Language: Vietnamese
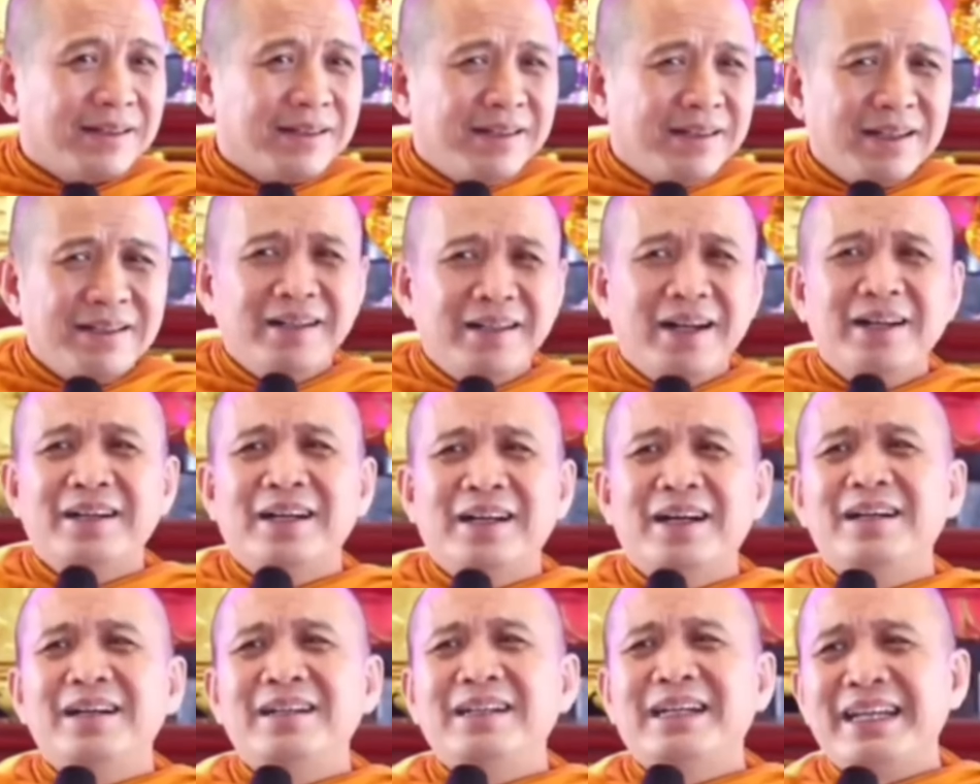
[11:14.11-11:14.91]
và gần
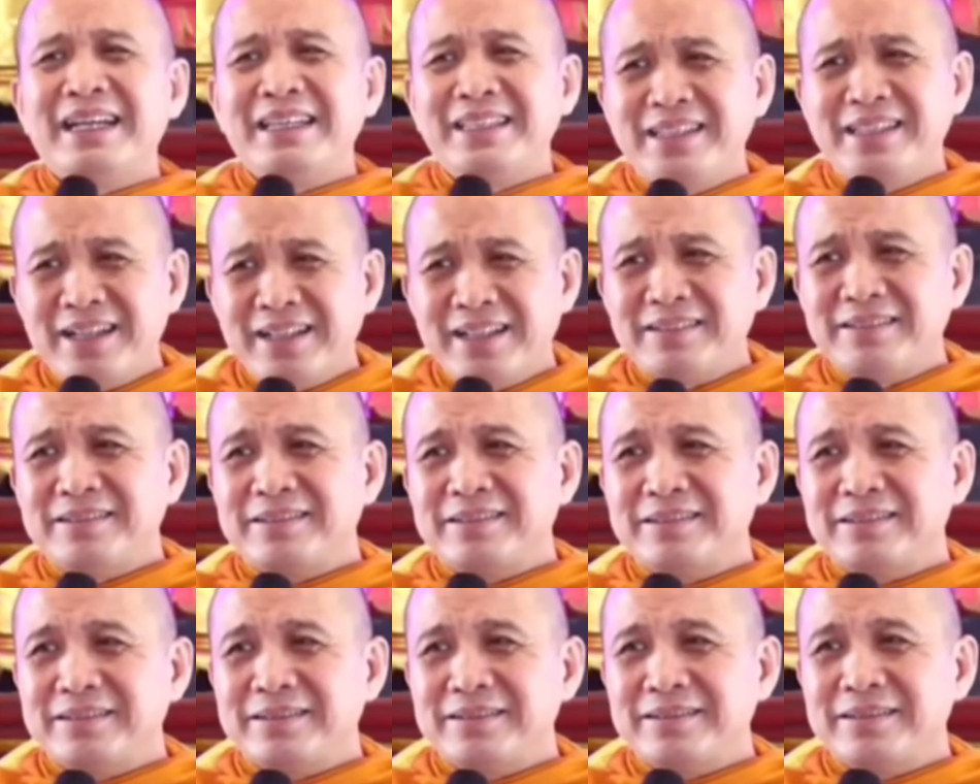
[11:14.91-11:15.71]
hơn cái chết
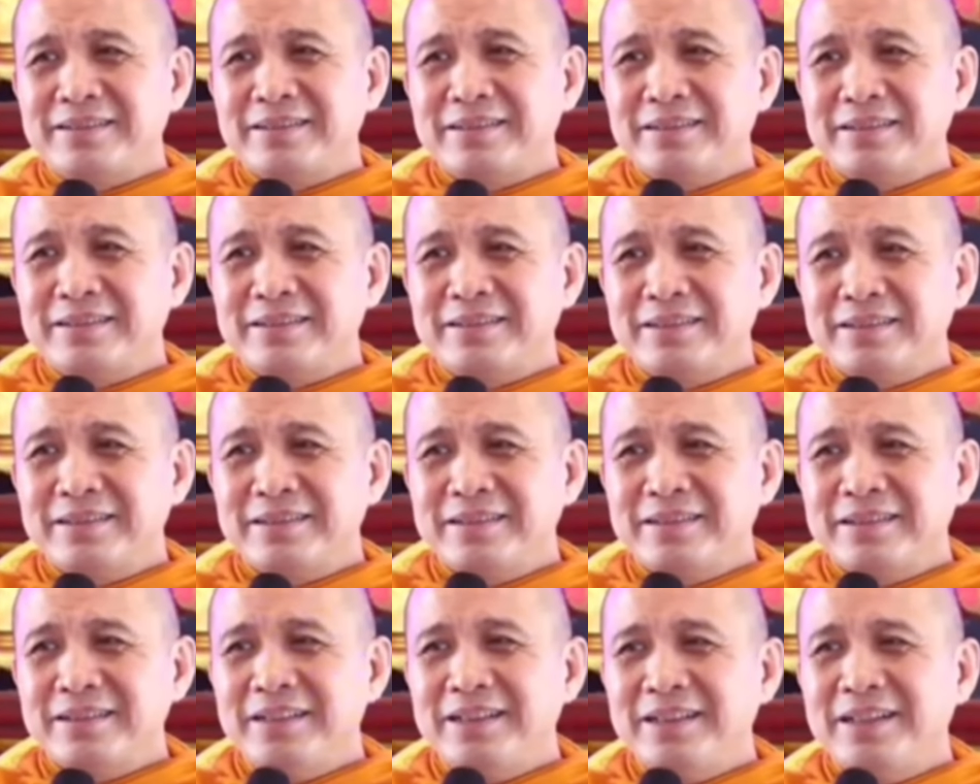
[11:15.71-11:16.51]

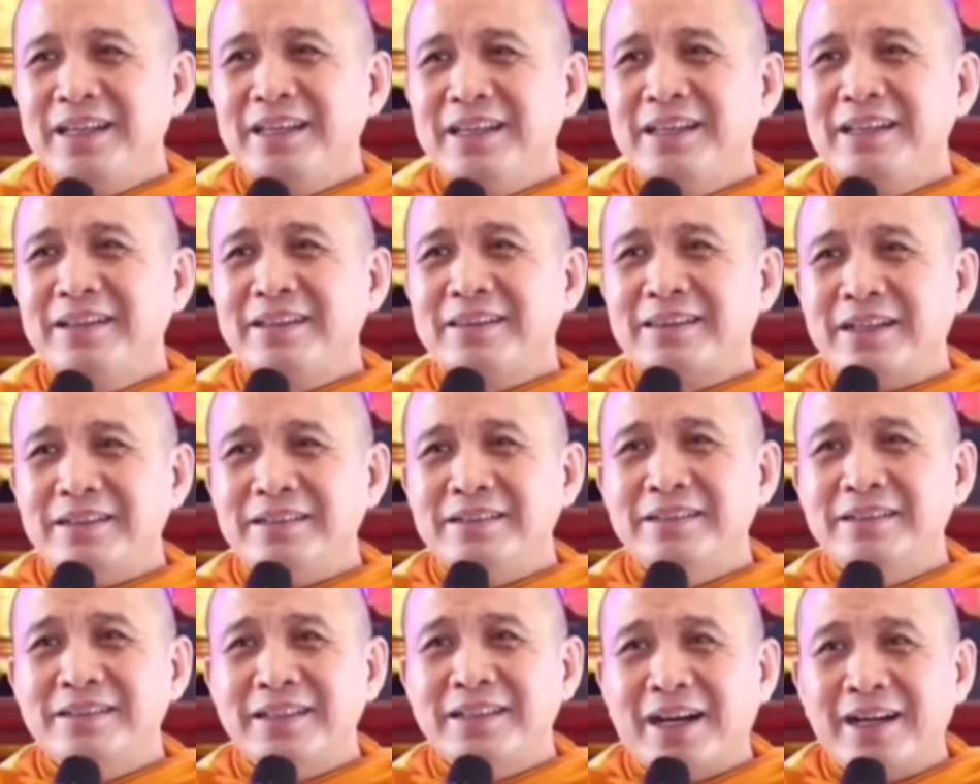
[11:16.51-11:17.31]
khi
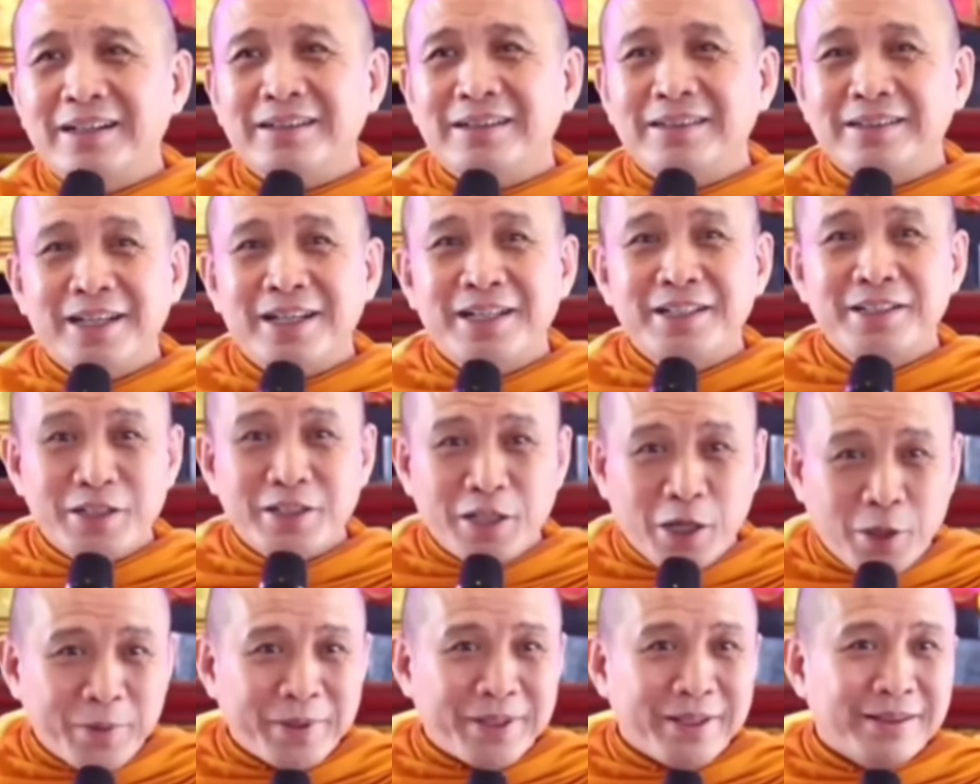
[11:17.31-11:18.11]
tử thần đến
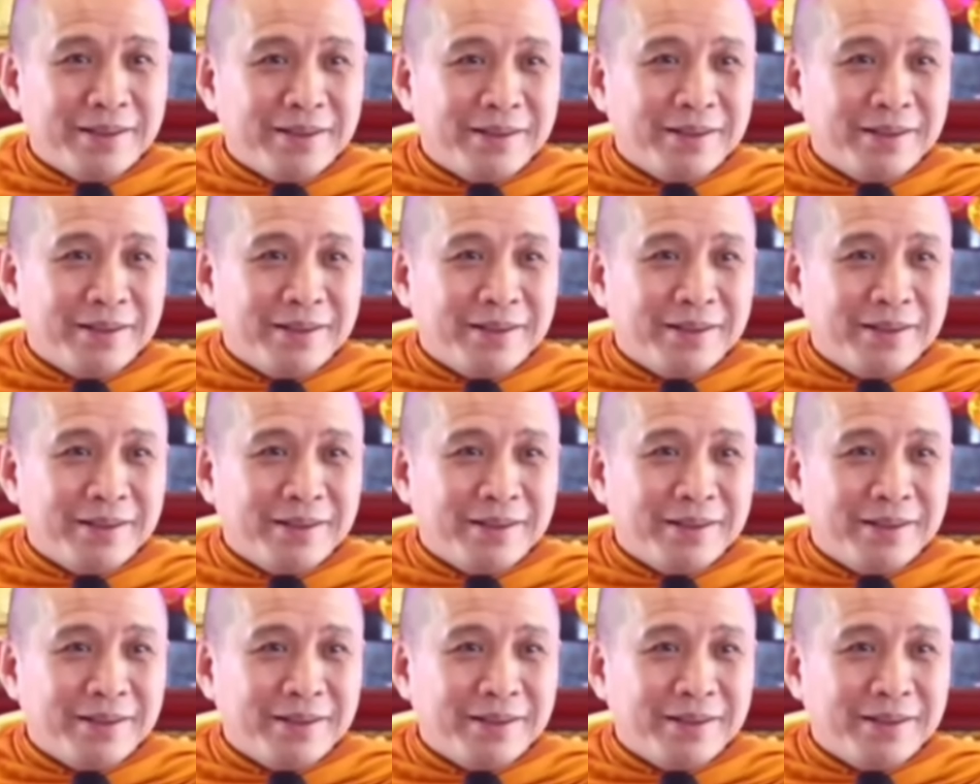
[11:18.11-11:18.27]
rồi